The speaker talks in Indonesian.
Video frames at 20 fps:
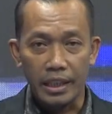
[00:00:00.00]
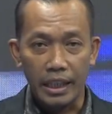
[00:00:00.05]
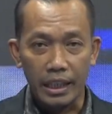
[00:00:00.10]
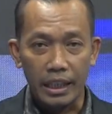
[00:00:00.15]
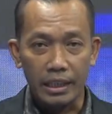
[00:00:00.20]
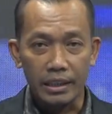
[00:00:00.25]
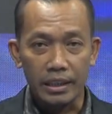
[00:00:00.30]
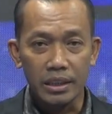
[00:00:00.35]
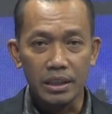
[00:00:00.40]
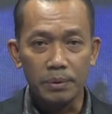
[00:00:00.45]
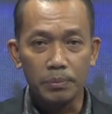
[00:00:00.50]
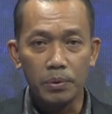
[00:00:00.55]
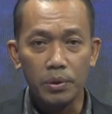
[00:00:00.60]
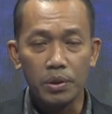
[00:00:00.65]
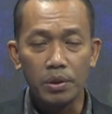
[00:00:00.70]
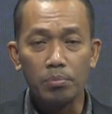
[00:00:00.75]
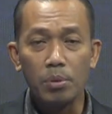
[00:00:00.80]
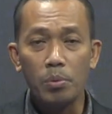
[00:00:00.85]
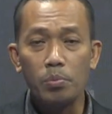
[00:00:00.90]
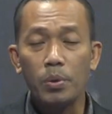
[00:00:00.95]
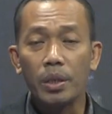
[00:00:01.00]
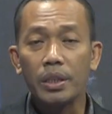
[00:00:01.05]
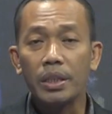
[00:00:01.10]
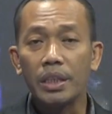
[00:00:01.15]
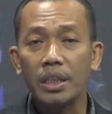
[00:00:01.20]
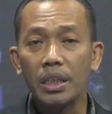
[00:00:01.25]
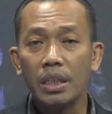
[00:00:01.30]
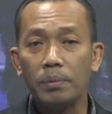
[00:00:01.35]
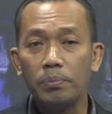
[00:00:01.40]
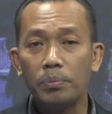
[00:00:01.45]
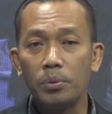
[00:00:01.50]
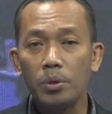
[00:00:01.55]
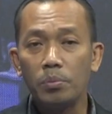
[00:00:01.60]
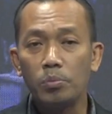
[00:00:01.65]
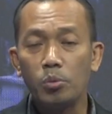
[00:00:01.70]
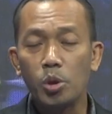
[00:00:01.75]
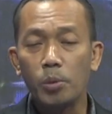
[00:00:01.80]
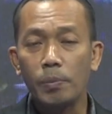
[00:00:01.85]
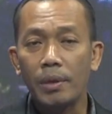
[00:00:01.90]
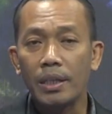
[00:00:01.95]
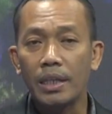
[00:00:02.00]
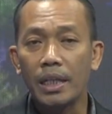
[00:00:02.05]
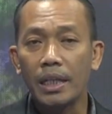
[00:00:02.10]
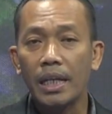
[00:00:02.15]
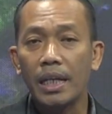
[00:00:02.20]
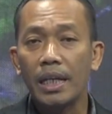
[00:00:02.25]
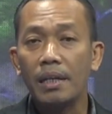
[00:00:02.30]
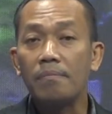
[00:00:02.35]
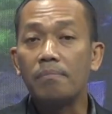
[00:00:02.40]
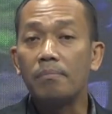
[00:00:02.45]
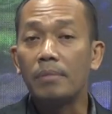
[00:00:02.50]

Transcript: Kenaikan tersebut membuat ibu-ibu rumah tangga